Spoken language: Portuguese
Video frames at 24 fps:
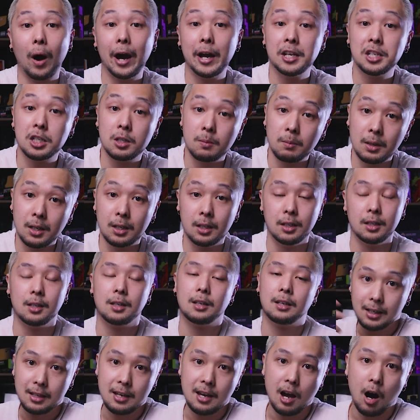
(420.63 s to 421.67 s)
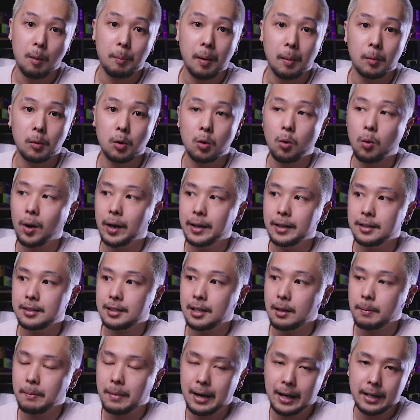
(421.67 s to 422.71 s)
Quiet Mini, que é o Pamu com
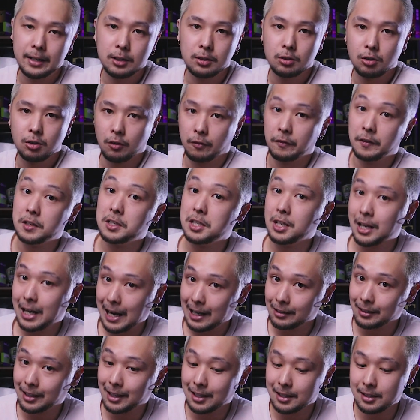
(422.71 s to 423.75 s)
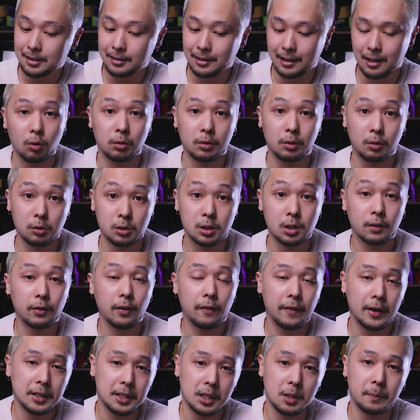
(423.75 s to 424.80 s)
ANC mais sofisticado que eles têm, inclusive a
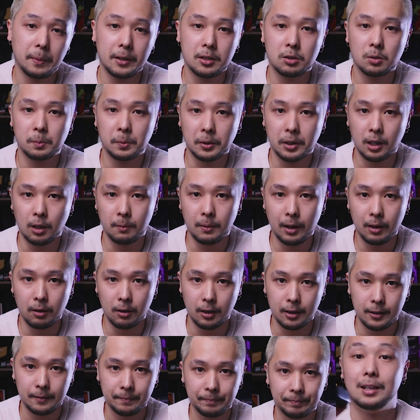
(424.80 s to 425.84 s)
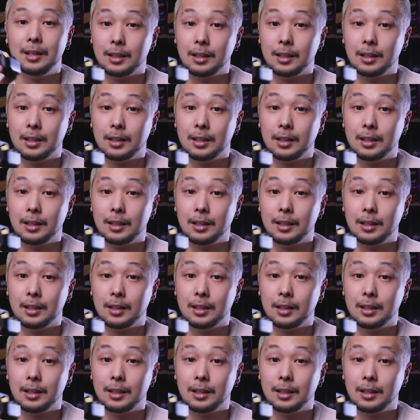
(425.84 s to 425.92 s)
faixa de preço é um pouquinho maior.